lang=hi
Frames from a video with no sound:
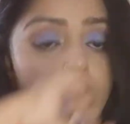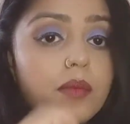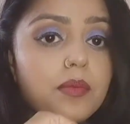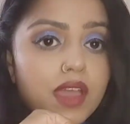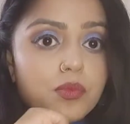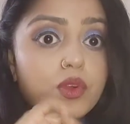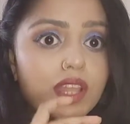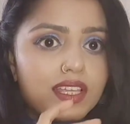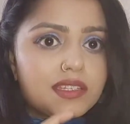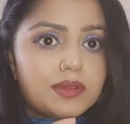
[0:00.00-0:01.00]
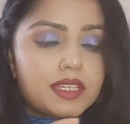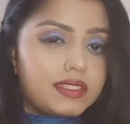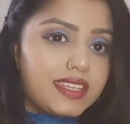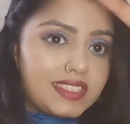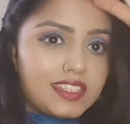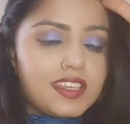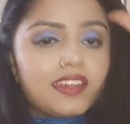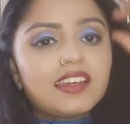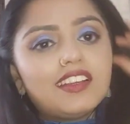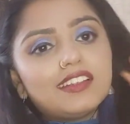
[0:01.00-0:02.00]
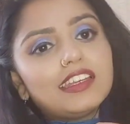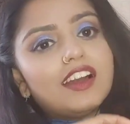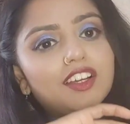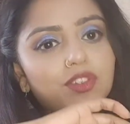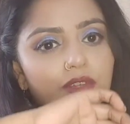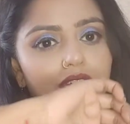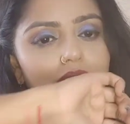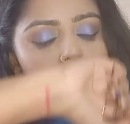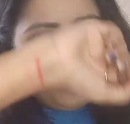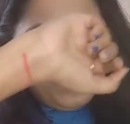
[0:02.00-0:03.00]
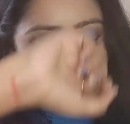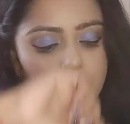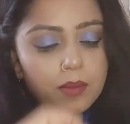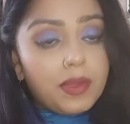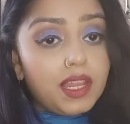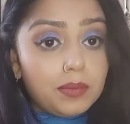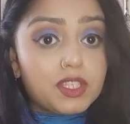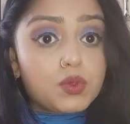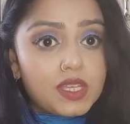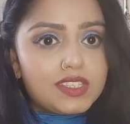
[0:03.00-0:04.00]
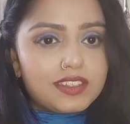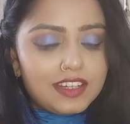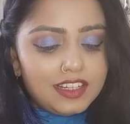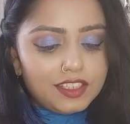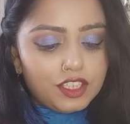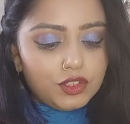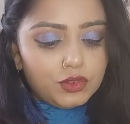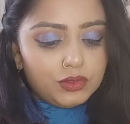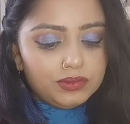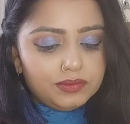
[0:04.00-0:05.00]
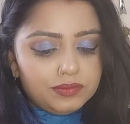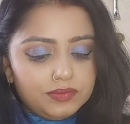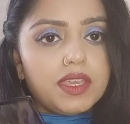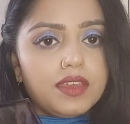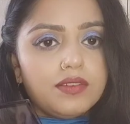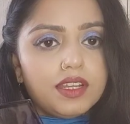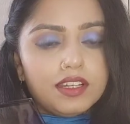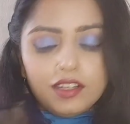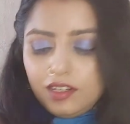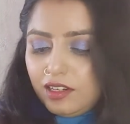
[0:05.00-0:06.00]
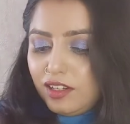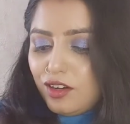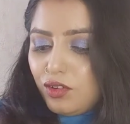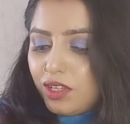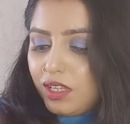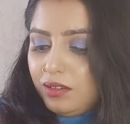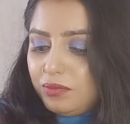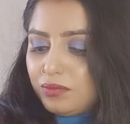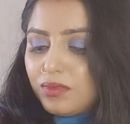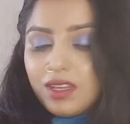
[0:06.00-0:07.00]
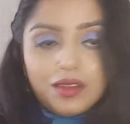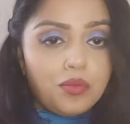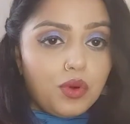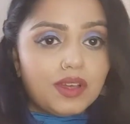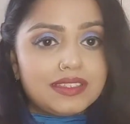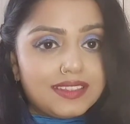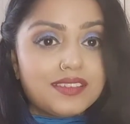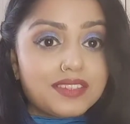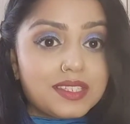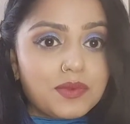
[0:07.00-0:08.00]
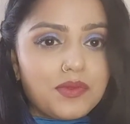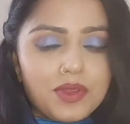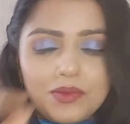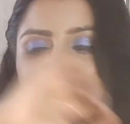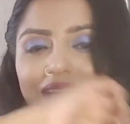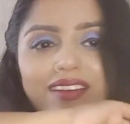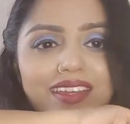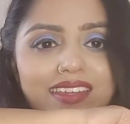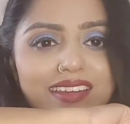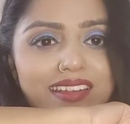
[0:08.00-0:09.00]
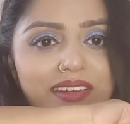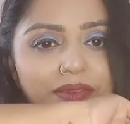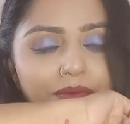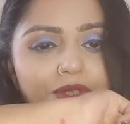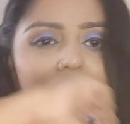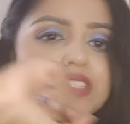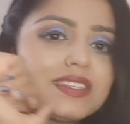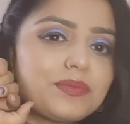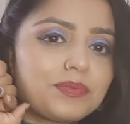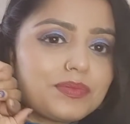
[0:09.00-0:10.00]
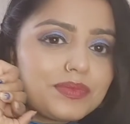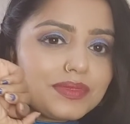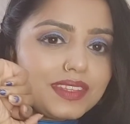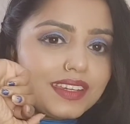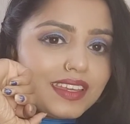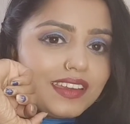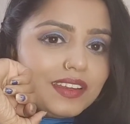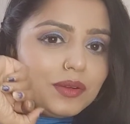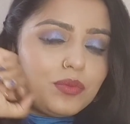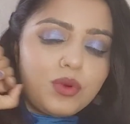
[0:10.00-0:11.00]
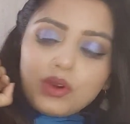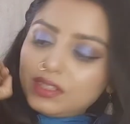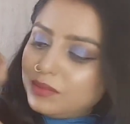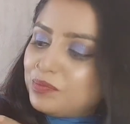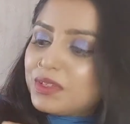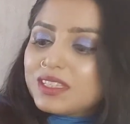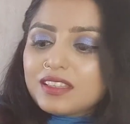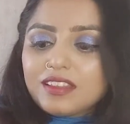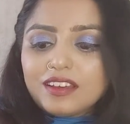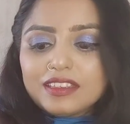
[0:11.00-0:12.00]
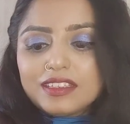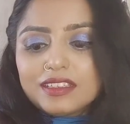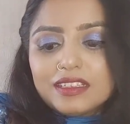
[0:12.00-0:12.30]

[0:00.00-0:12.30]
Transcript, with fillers: मैं आपको लास्ट में नज़दीक से सारे कलर दिखा दूँगी पहले मैं स्वेच कर लेती हूँ ये वाला कलर लगाऊंगी मेरा बहुत इसमें फेवरेट लग रहा है ये कलर मुझे इस तरह के कलर बहुत पसंद आते हैं